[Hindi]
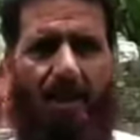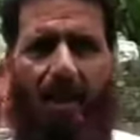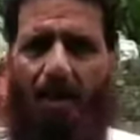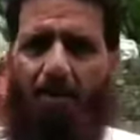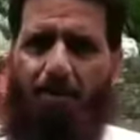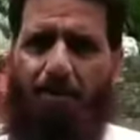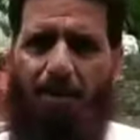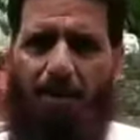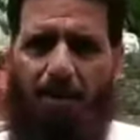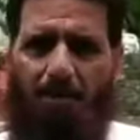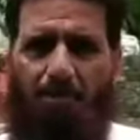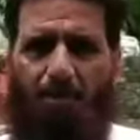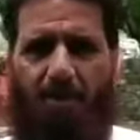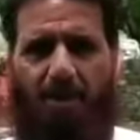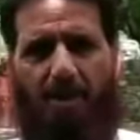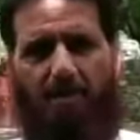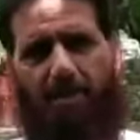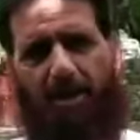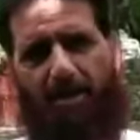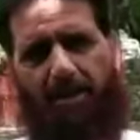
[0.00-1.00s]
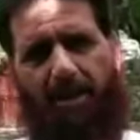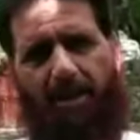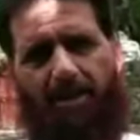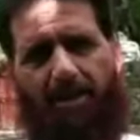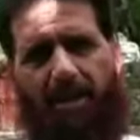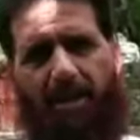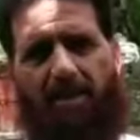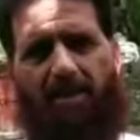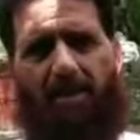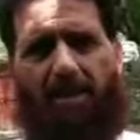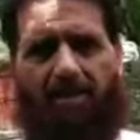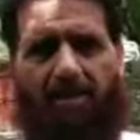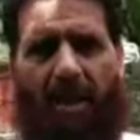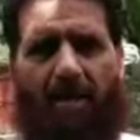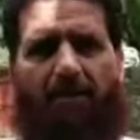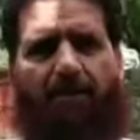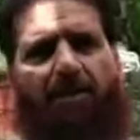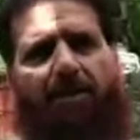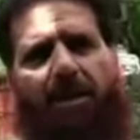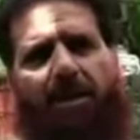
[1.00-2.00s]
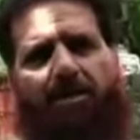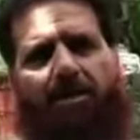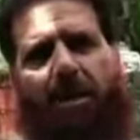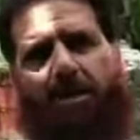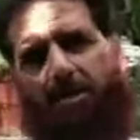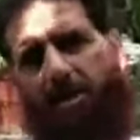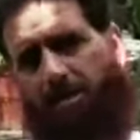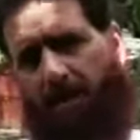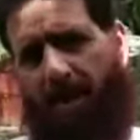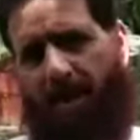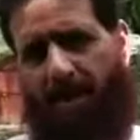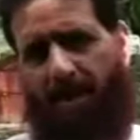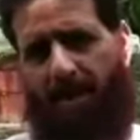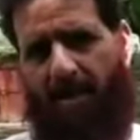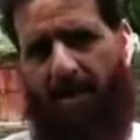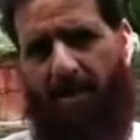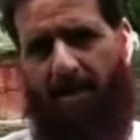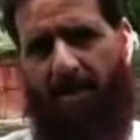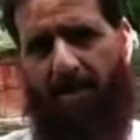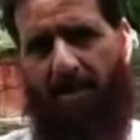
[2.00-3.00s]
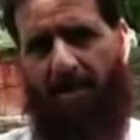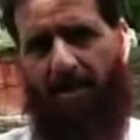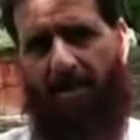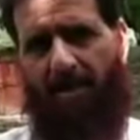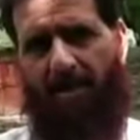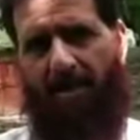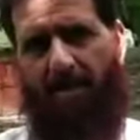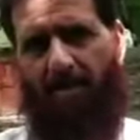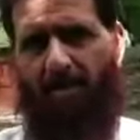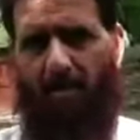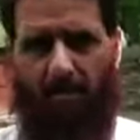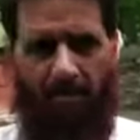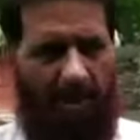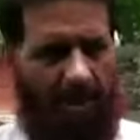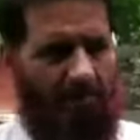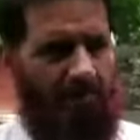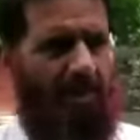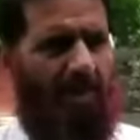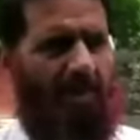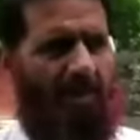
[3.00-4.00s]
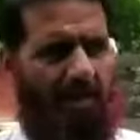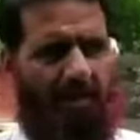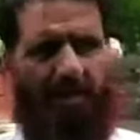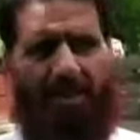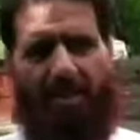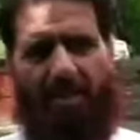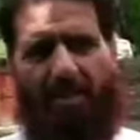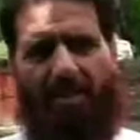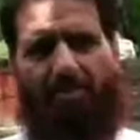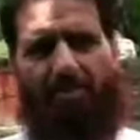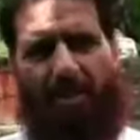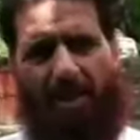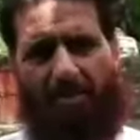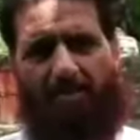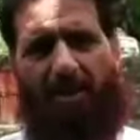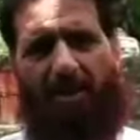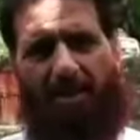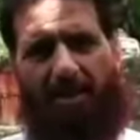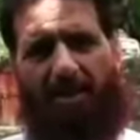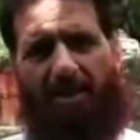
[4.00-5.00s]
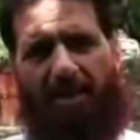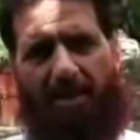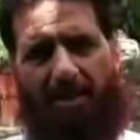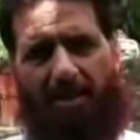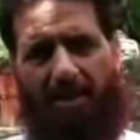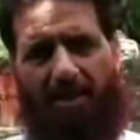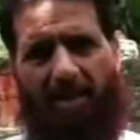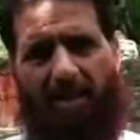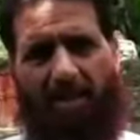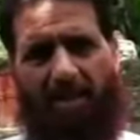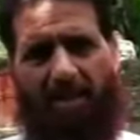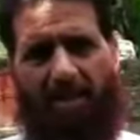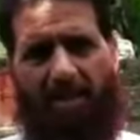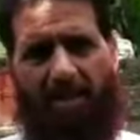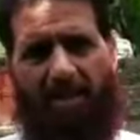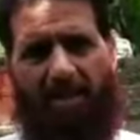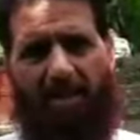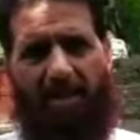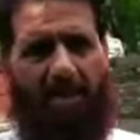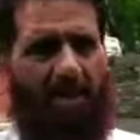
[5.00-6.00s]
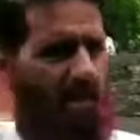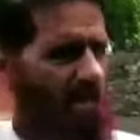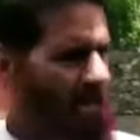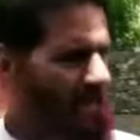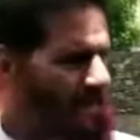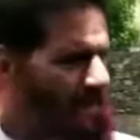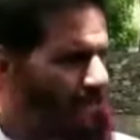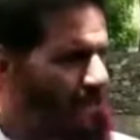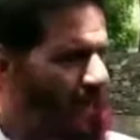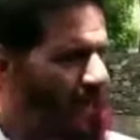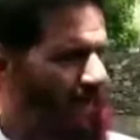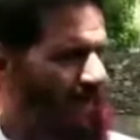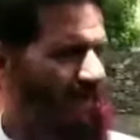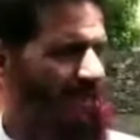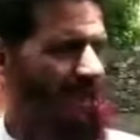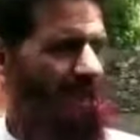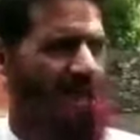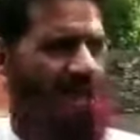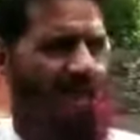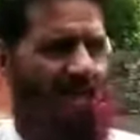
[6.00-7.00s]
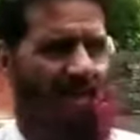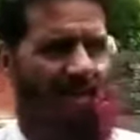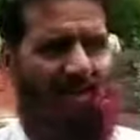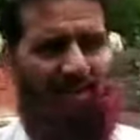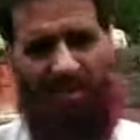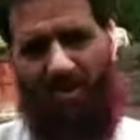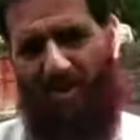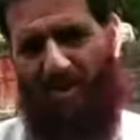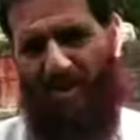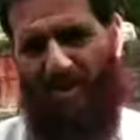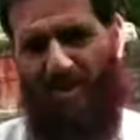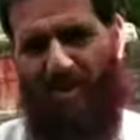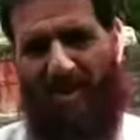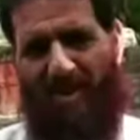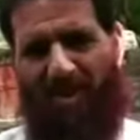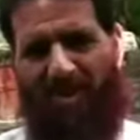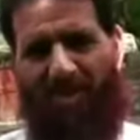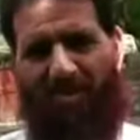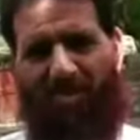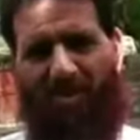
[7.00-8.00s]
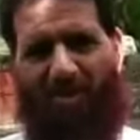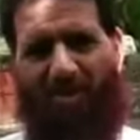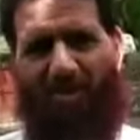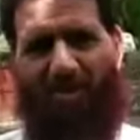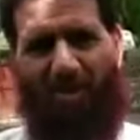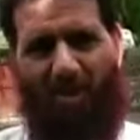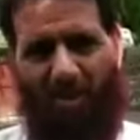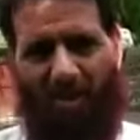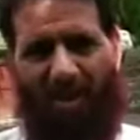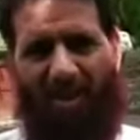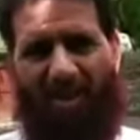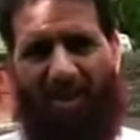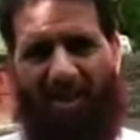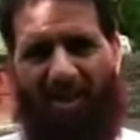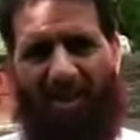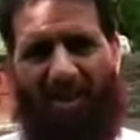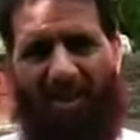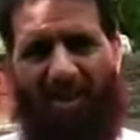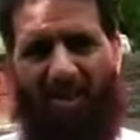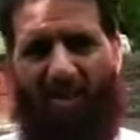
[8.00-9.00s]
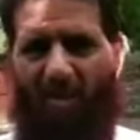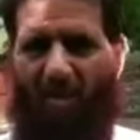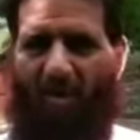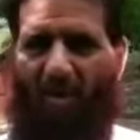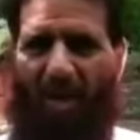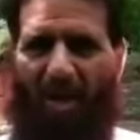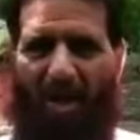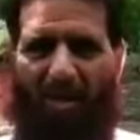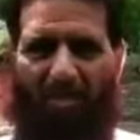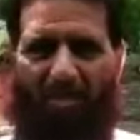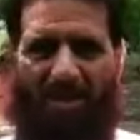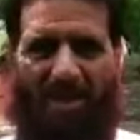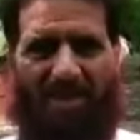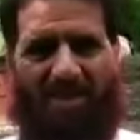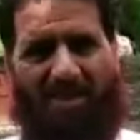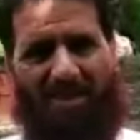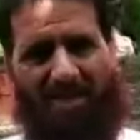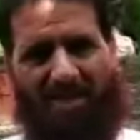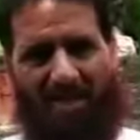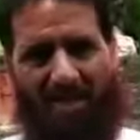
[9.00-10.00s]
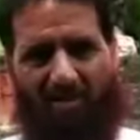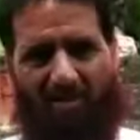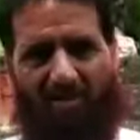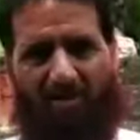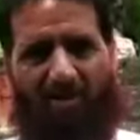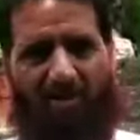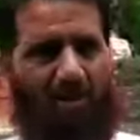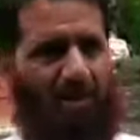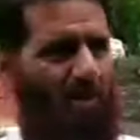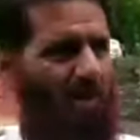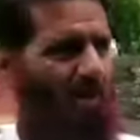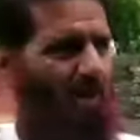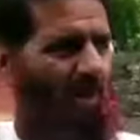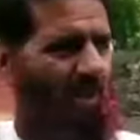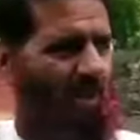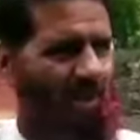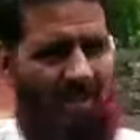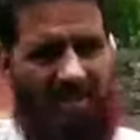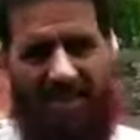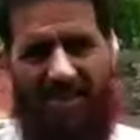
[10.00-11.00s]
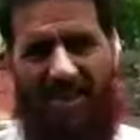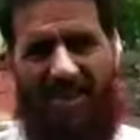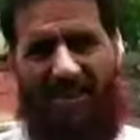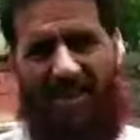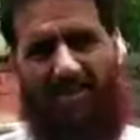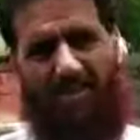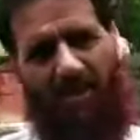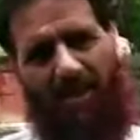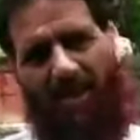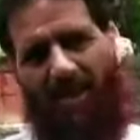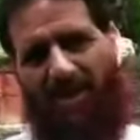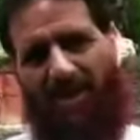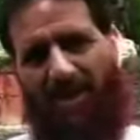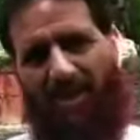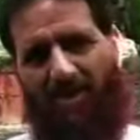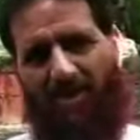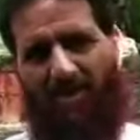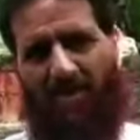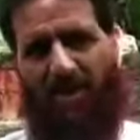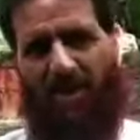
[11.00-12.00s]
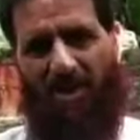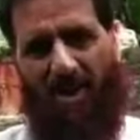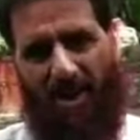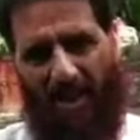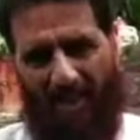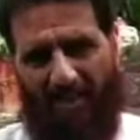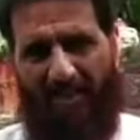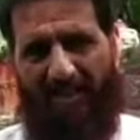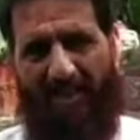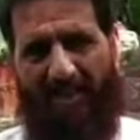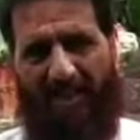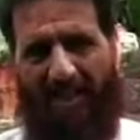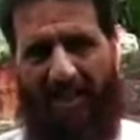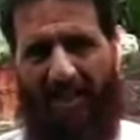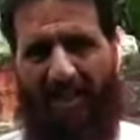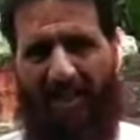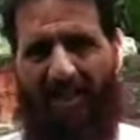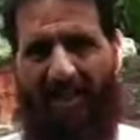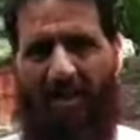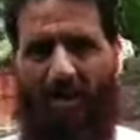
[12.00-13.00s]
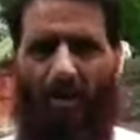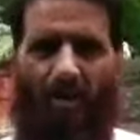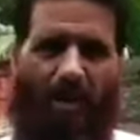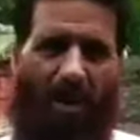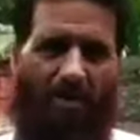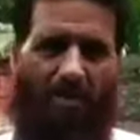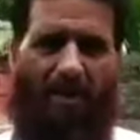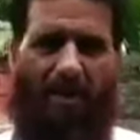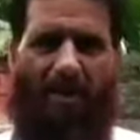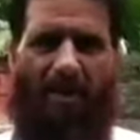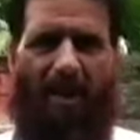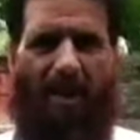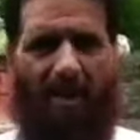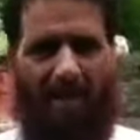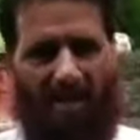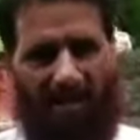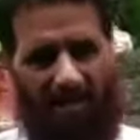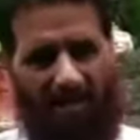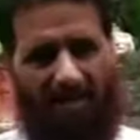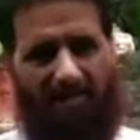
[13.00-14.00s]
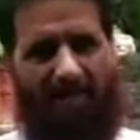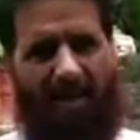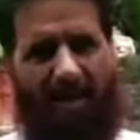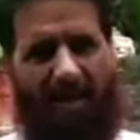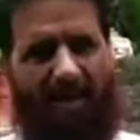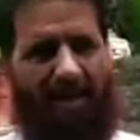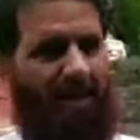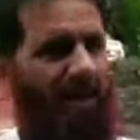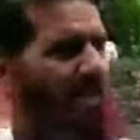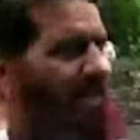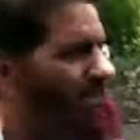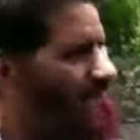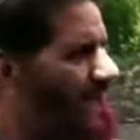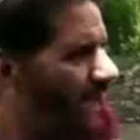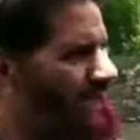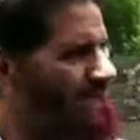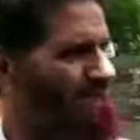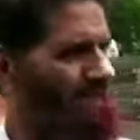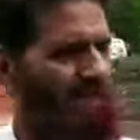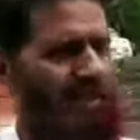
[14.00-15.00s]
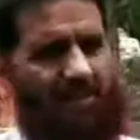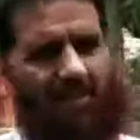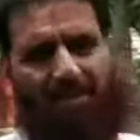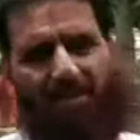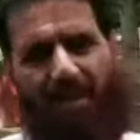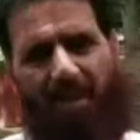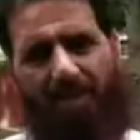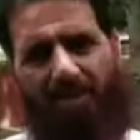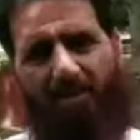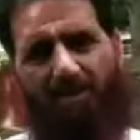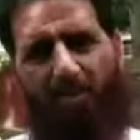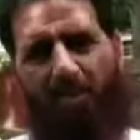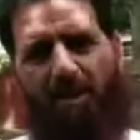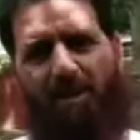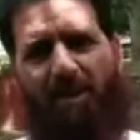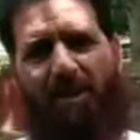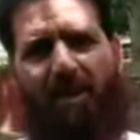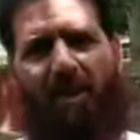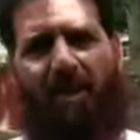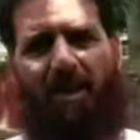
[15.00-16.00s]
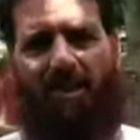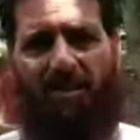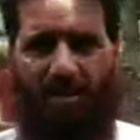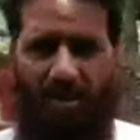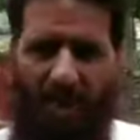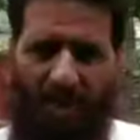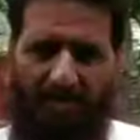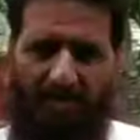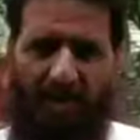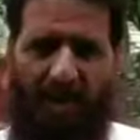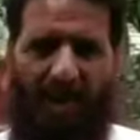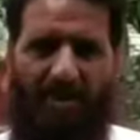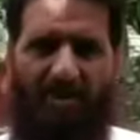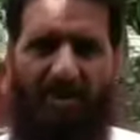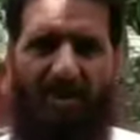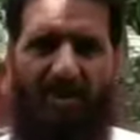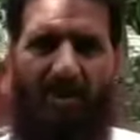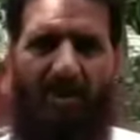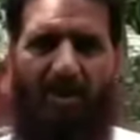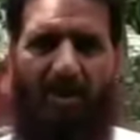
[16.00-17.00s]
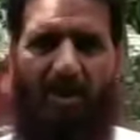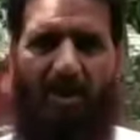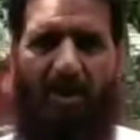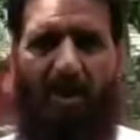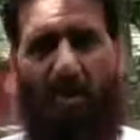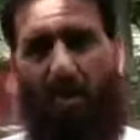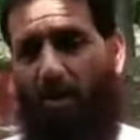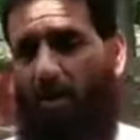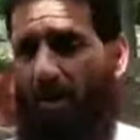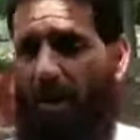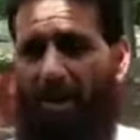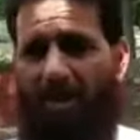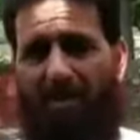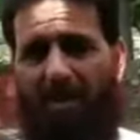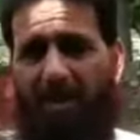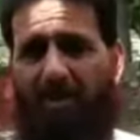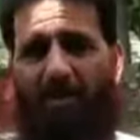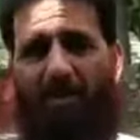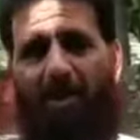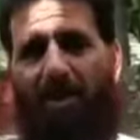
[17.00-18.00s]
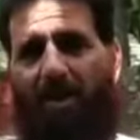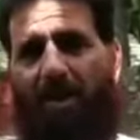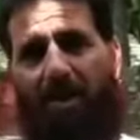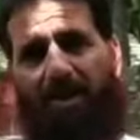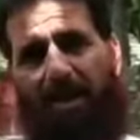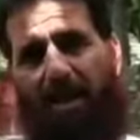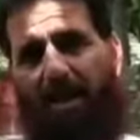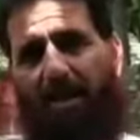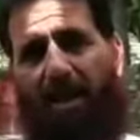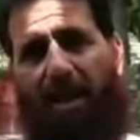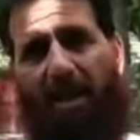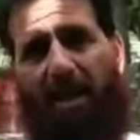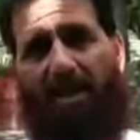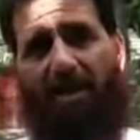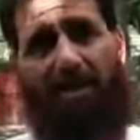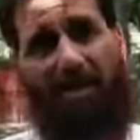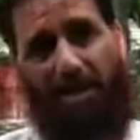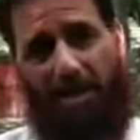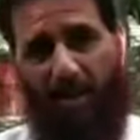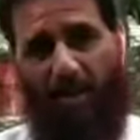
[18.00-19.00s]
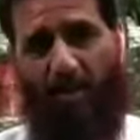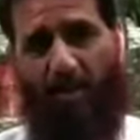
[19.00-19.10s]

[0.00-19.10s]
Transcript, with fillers: कि हम किस मुसीबत के साथ किस आफत के साथ हम लड़ें तो मेहरबानी करके मेहरबानी करके इस बात का खसूस अगर वो गौर करें और हम जैसे गरीबों को इस जैसी परेशानियों से राहत दिलाएं और हमें आर्डर दिलवाएं ताकि इन दरख्तों की शाख तराशी होगी और आइंदा कोई ख़तरा लाक नहीं